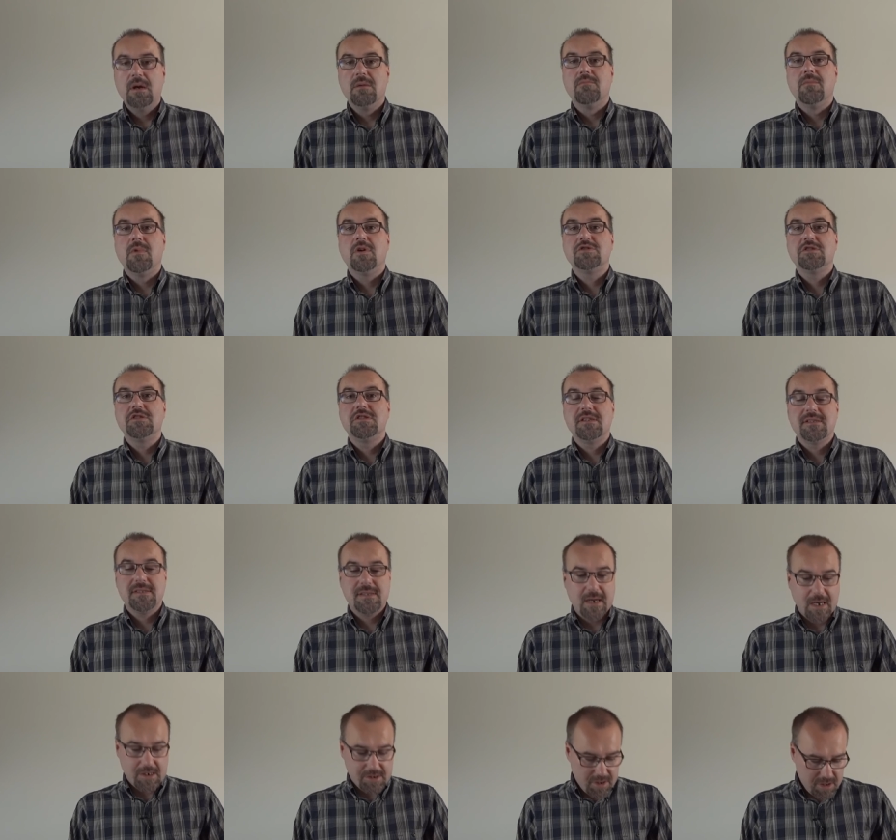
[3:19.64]
Może się
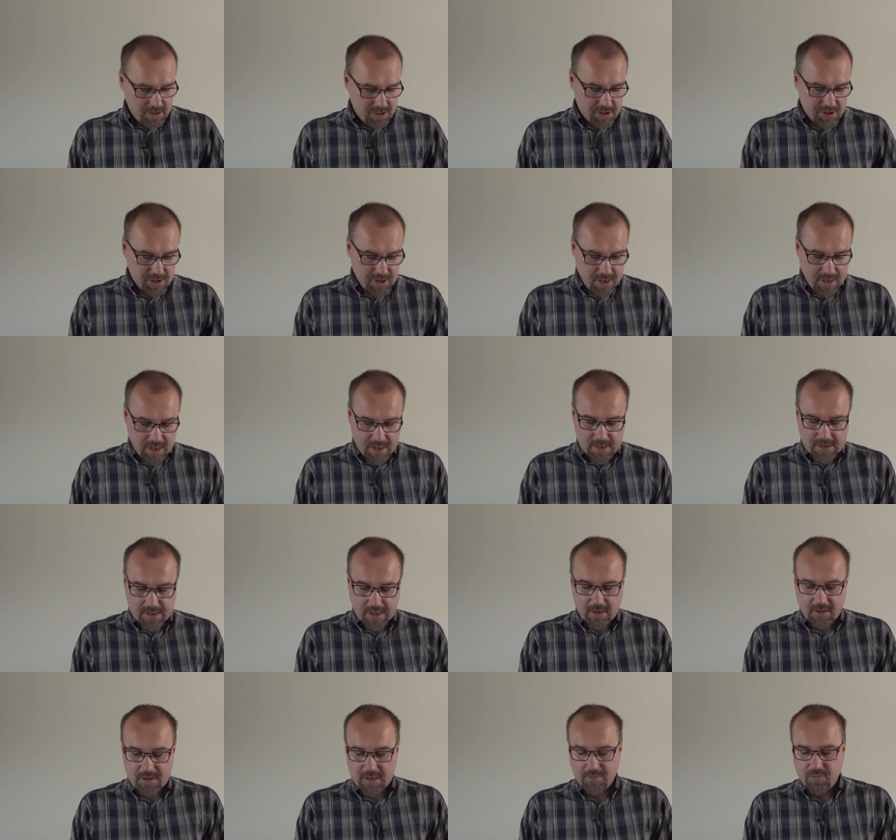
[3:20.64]
zdarzyć, że
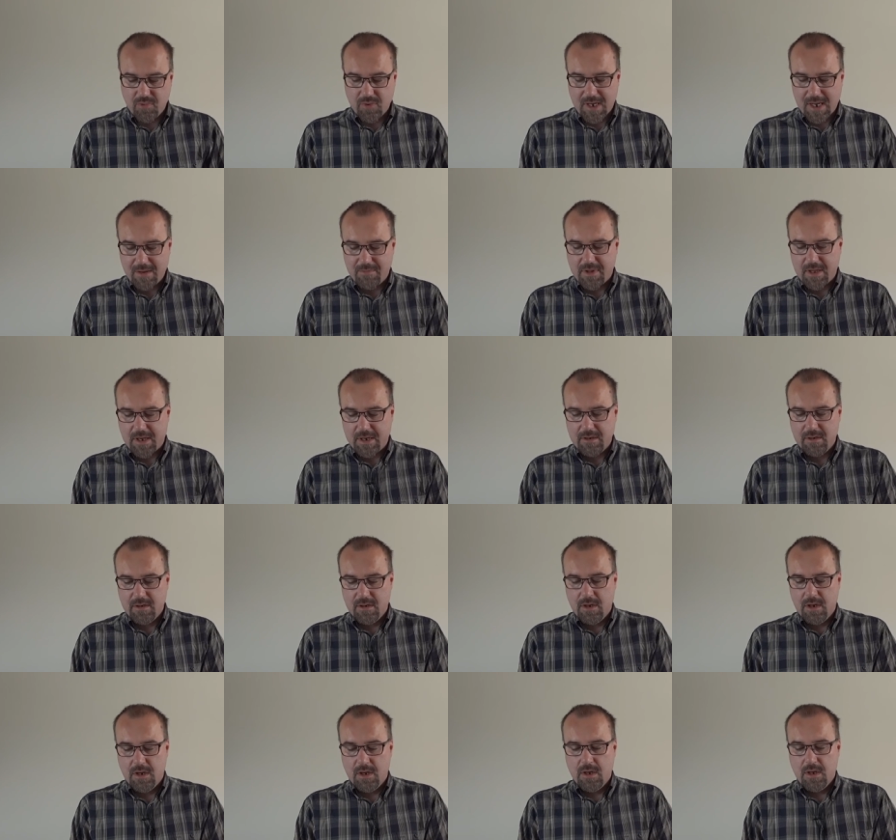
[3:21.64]
tego typu kable
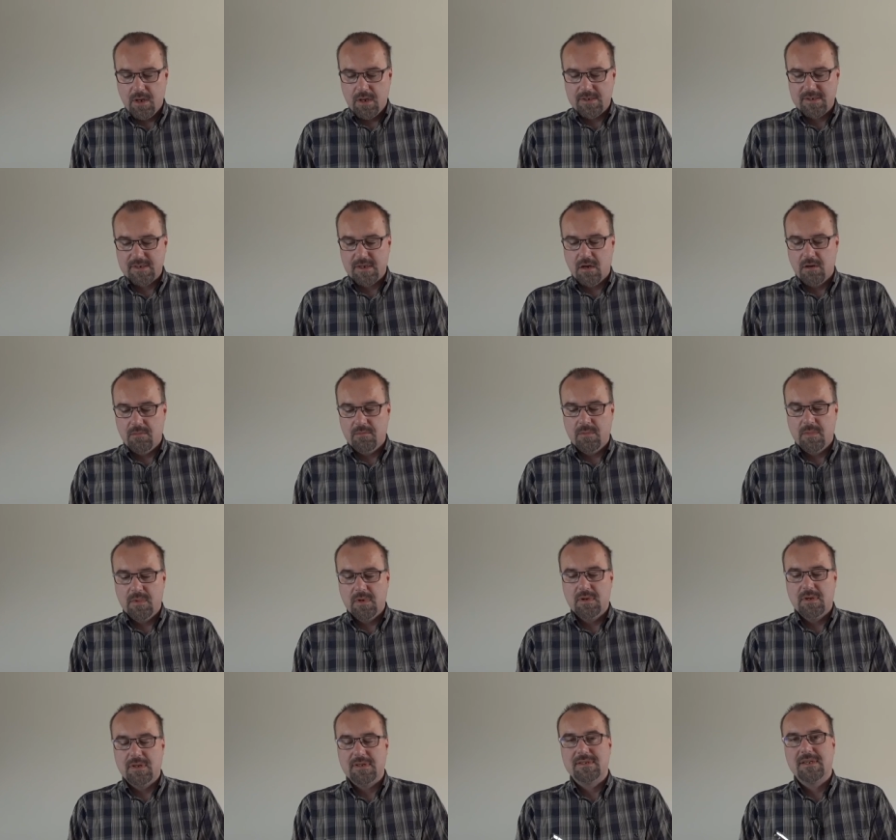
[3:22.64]
są
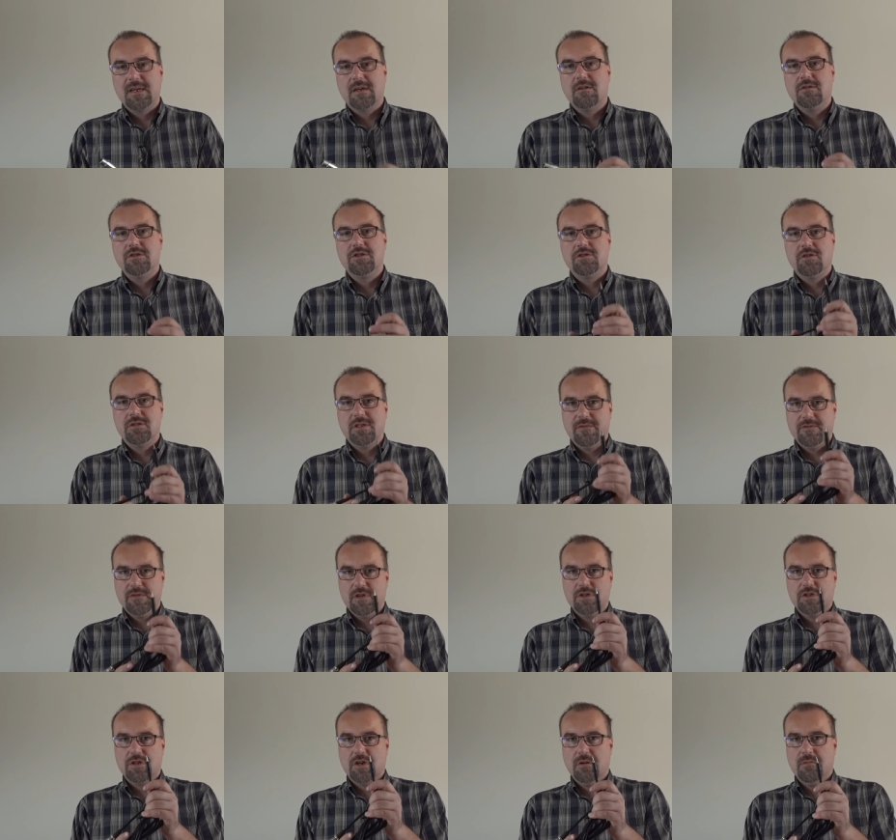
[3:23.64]
zakończone
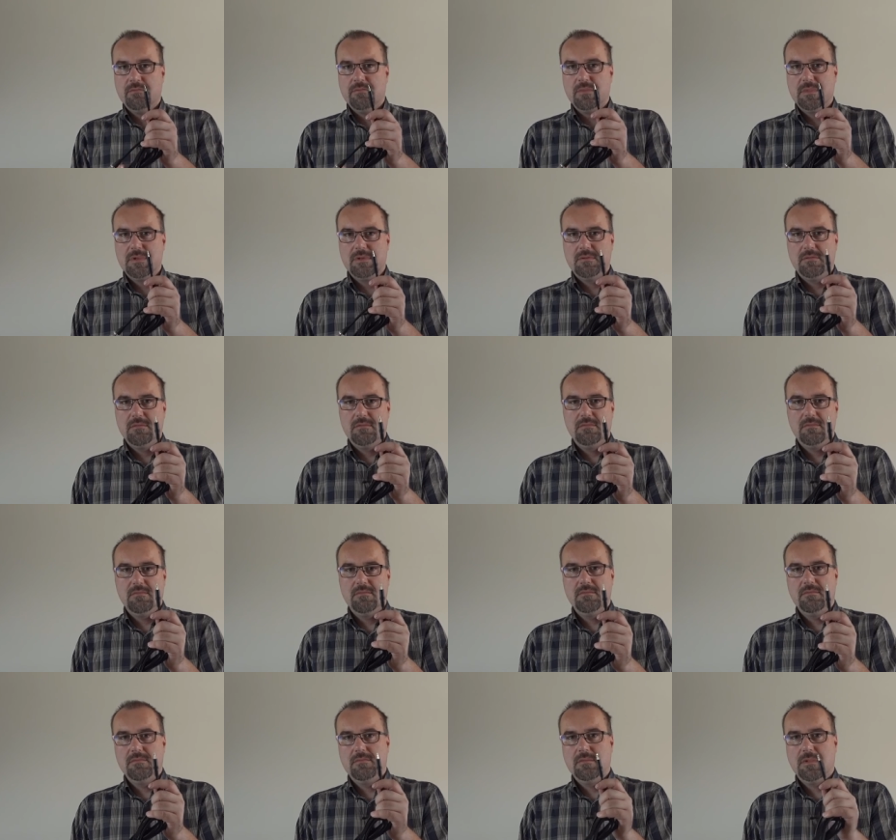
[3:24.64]
wtyczką
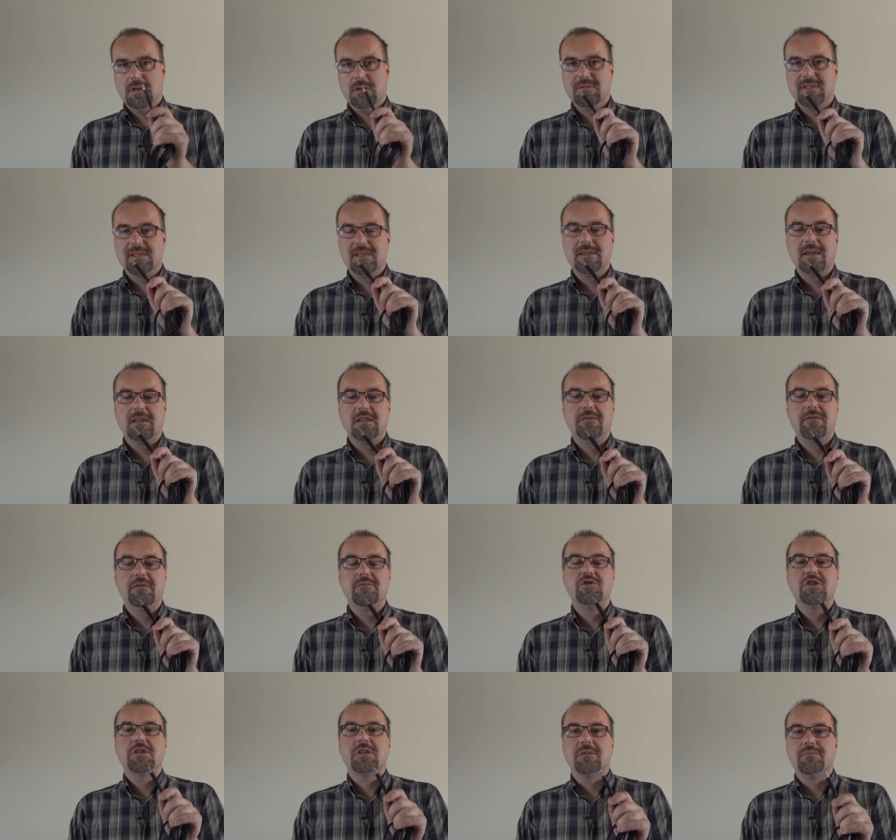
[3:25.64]

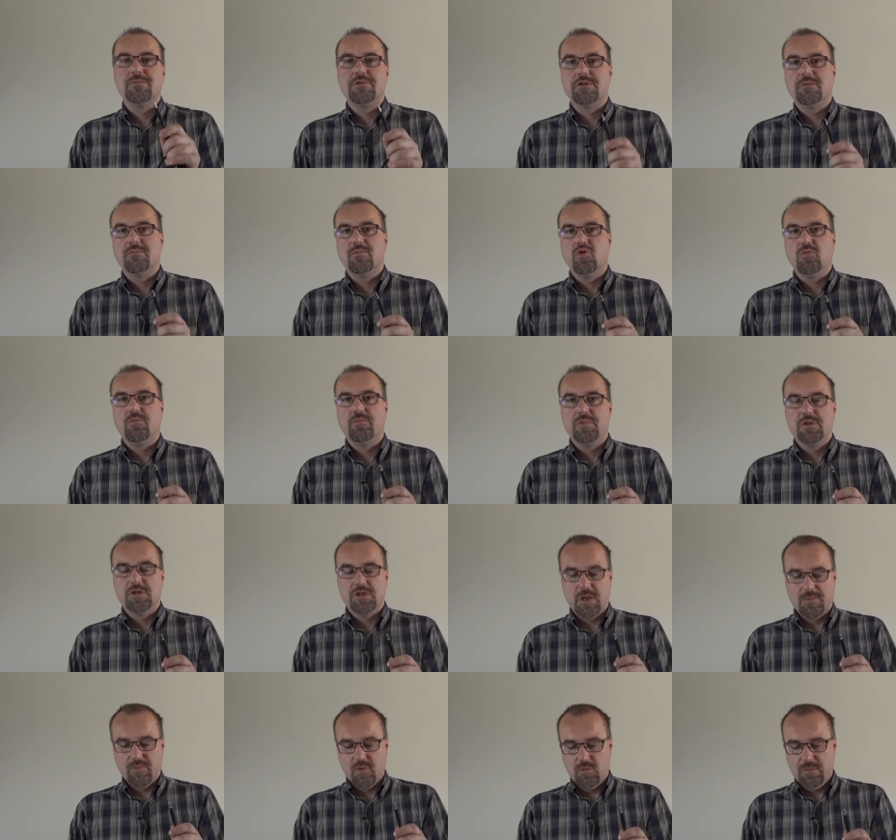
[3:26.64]
standardowym jackiem
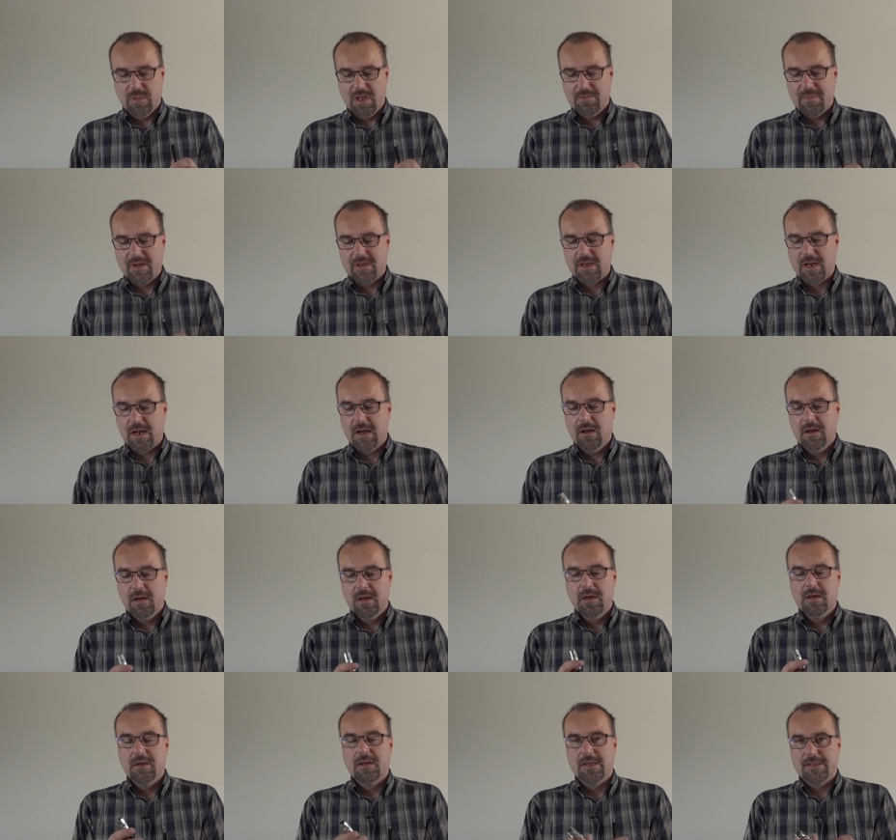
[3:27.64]
3,5 mm
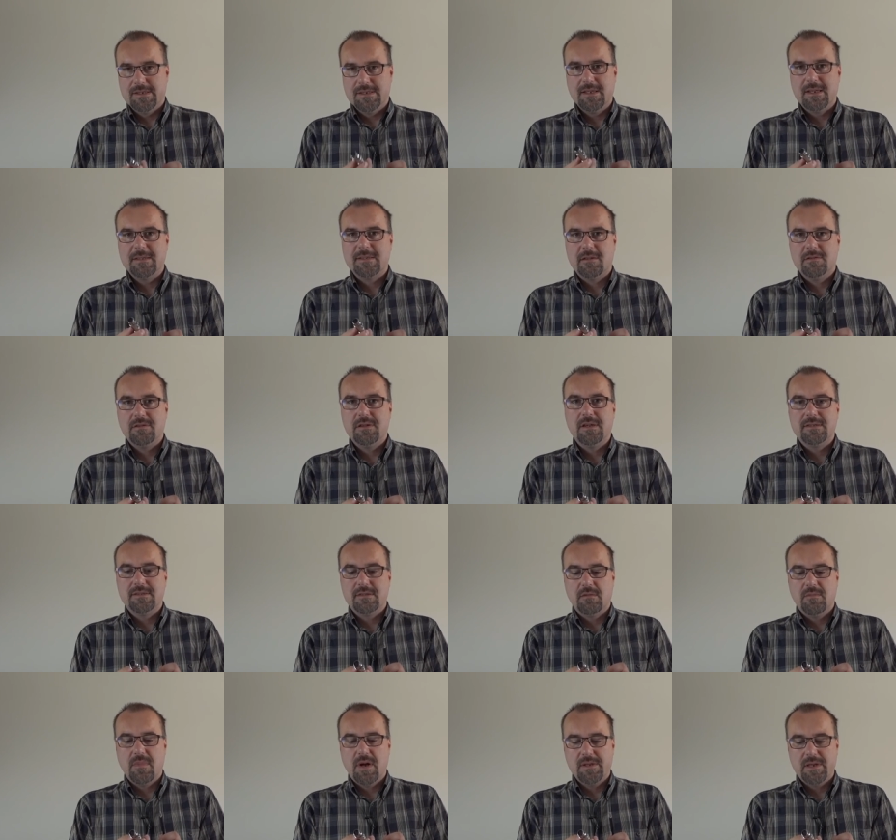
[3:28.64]
i z jednej strony jest
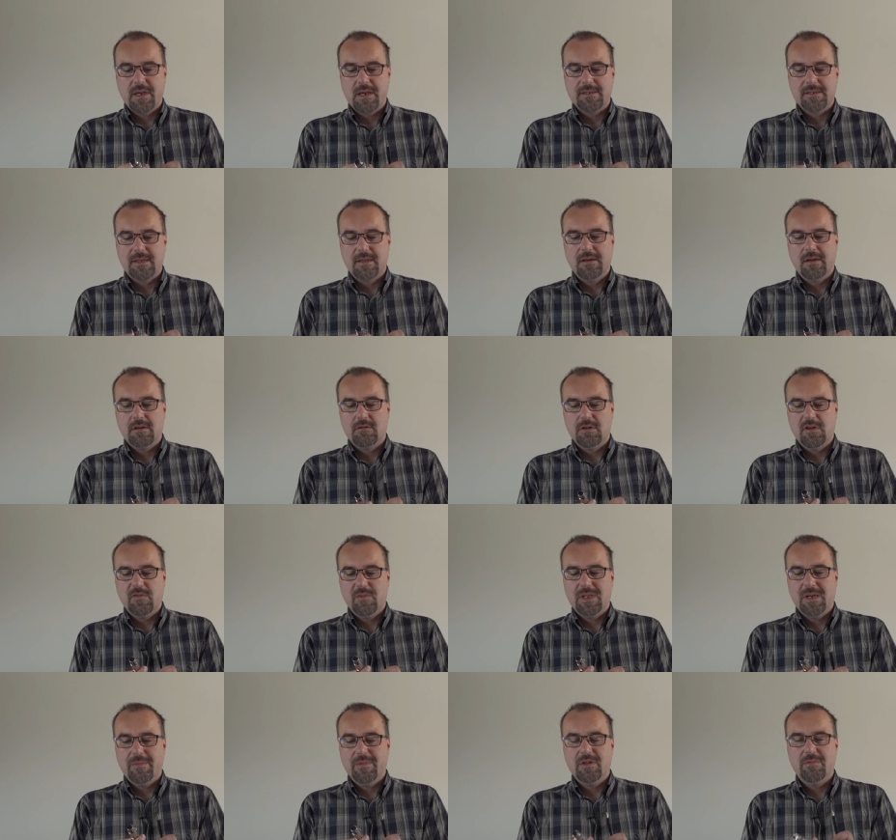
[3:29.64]
Romani XLR, który
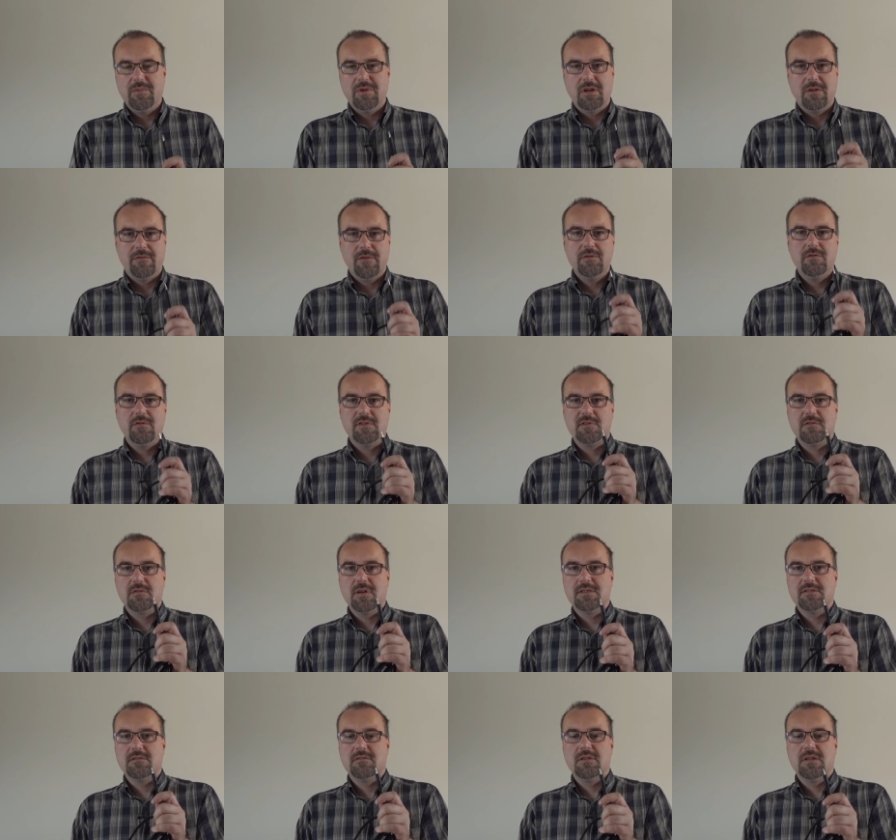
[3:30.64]
wpinamy do mikrofonu, z
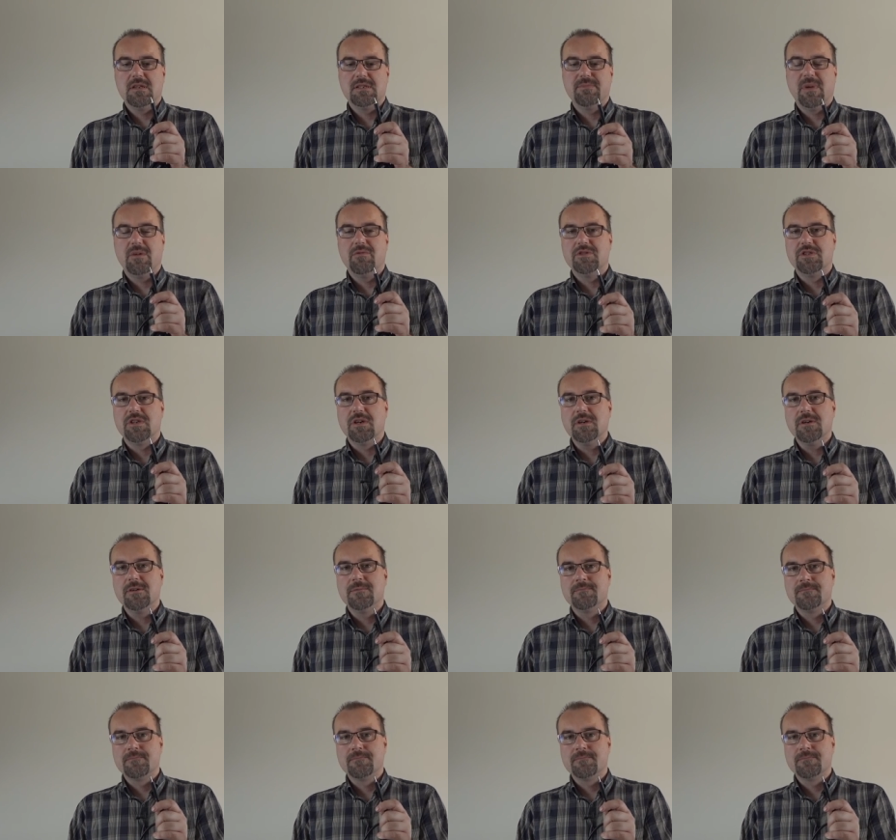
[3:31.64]
drugiej strony jest mały jack.